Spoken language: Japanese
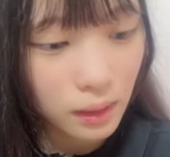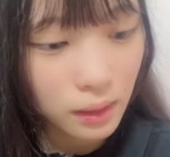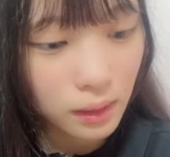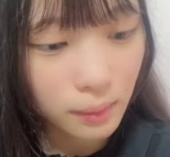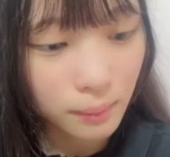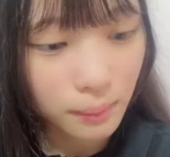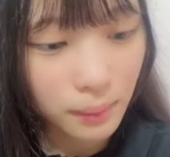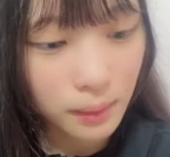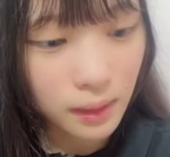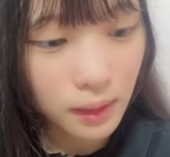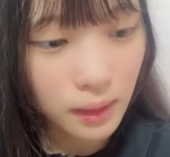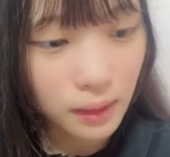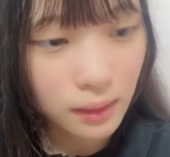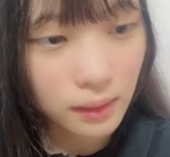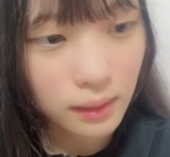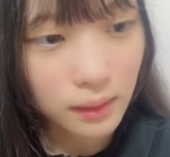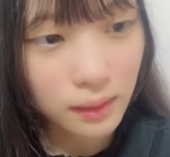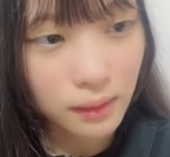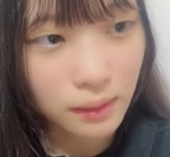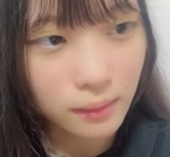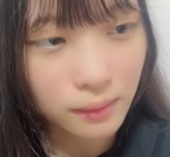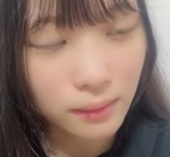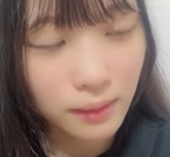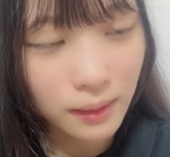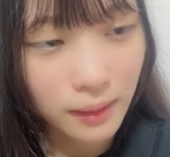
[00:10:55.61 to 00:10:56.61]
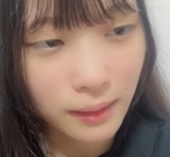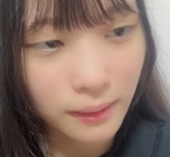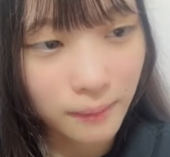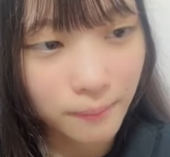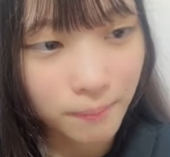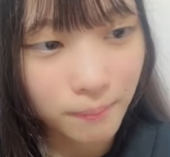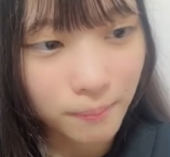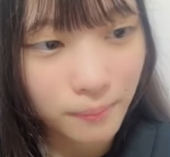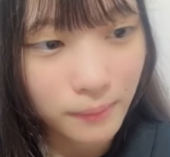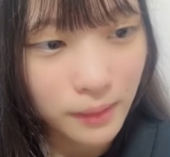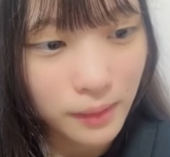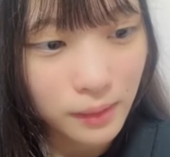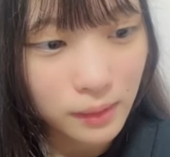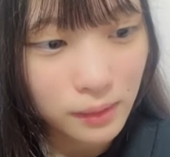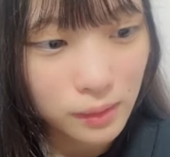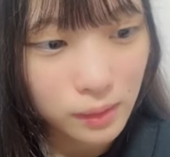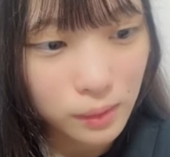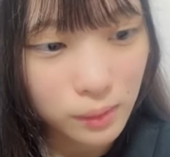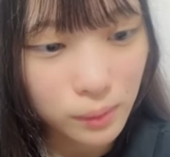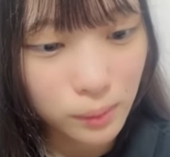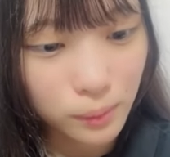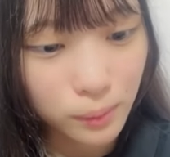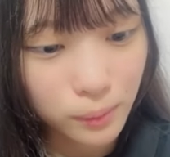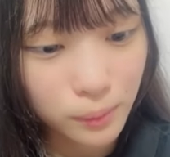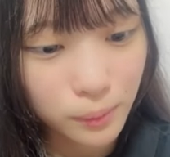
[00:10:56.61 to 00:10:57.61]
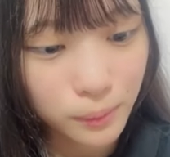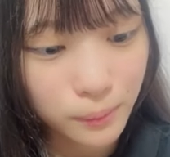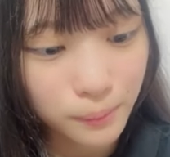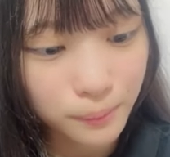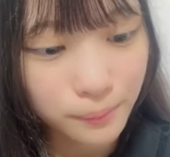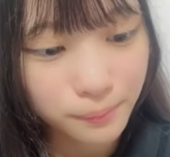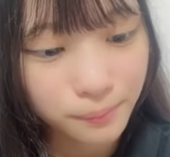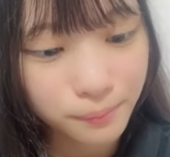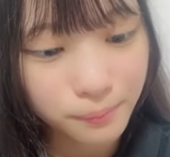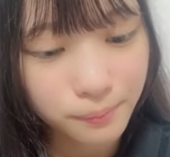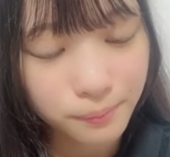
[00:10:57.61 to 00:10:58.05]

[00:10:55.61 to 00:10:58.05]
やめたんだけどねそう